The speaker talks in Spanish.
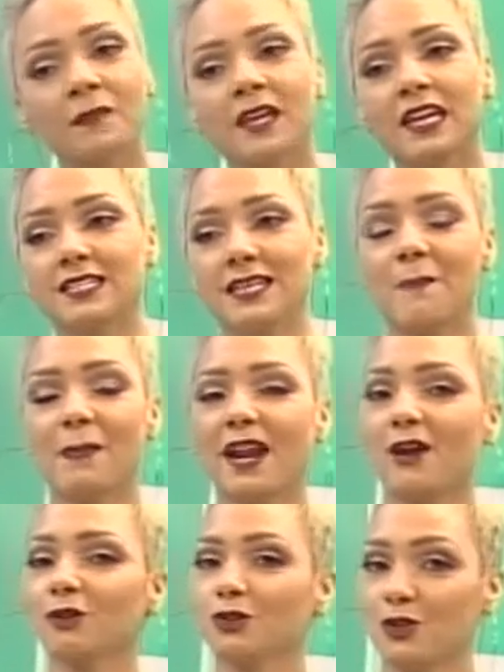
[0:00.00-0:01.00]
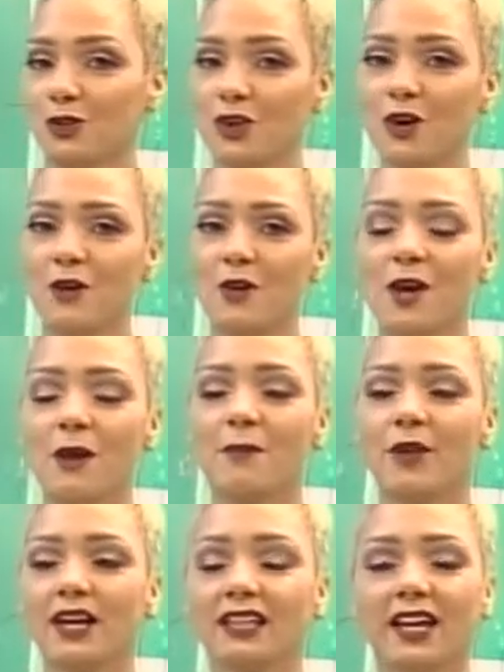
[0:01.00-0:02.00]
quizás para otros no,
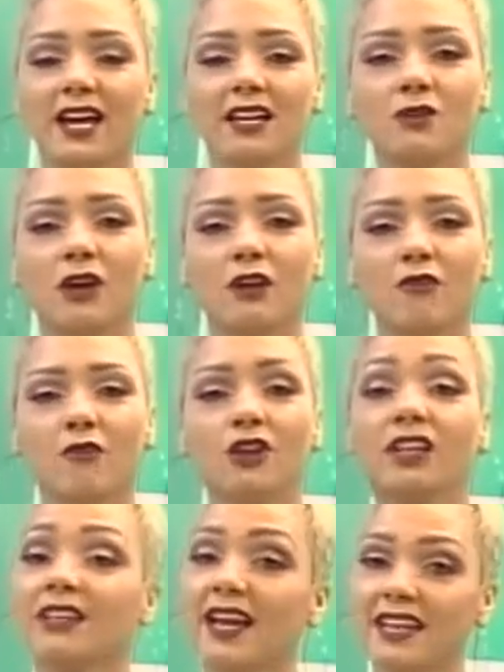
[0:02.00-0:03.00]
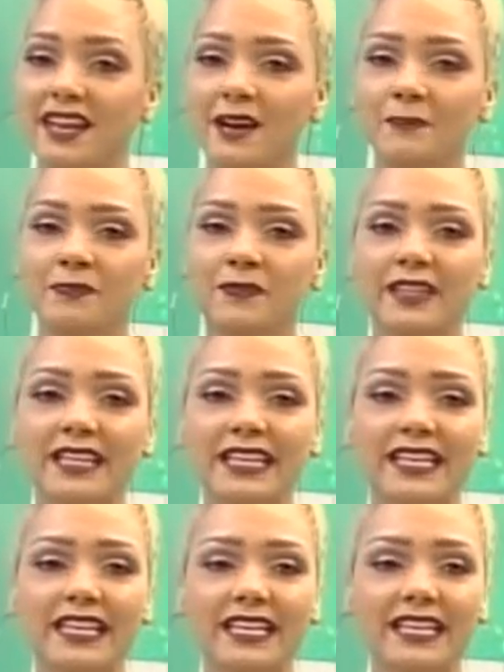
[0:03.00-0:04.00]
pero en este que lo Furia está allá
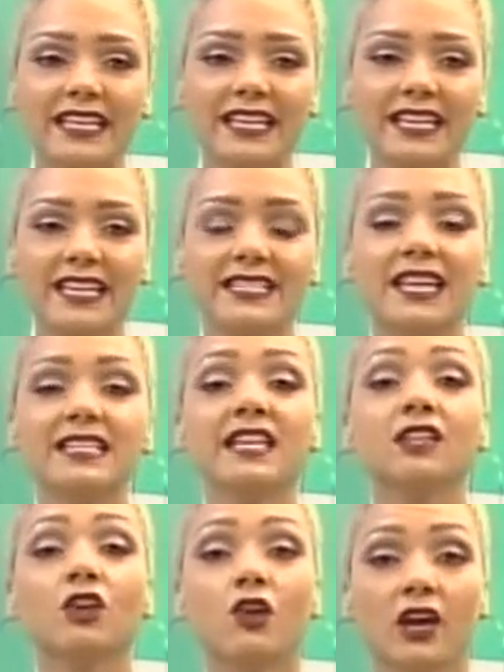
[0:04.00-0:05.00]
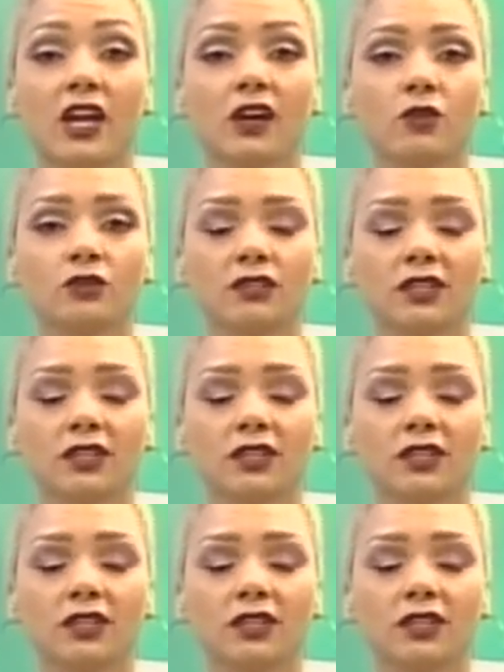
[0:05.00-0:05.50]
y, está haciendo lo que le gusta.